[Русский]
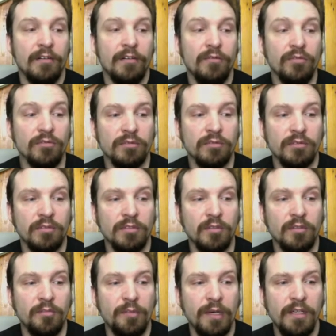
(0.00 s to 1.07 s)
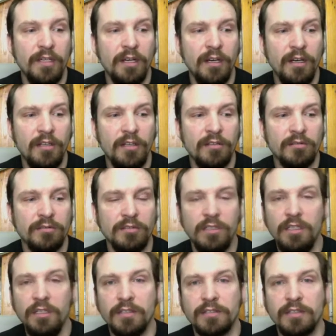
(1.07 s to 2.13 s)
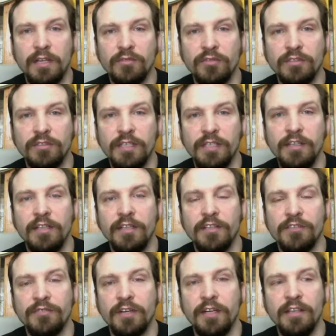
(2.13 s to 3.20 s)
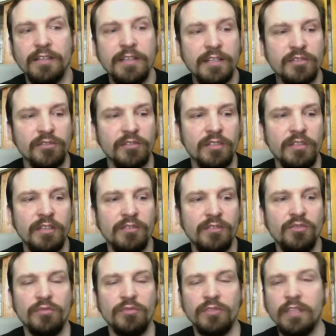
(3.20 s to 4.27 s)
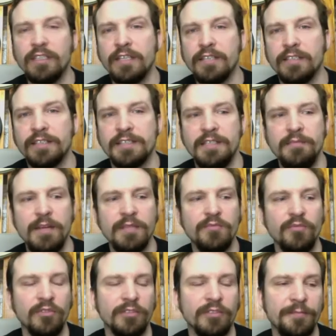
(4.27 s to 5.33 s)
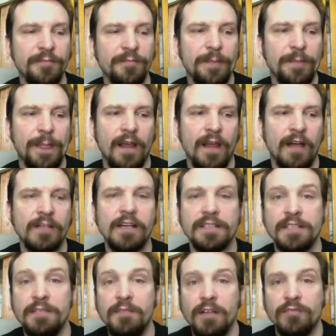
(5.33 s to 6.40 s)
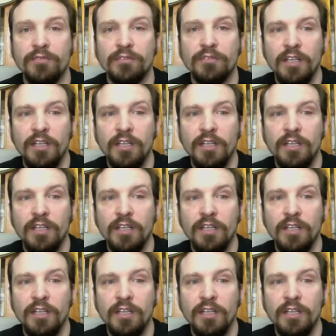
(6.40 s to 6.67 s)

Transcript: Вот, э, поехали и сразу заехали, значит, в организацию, и я думаю, надо как-то снимать будет. А как снимать, вот,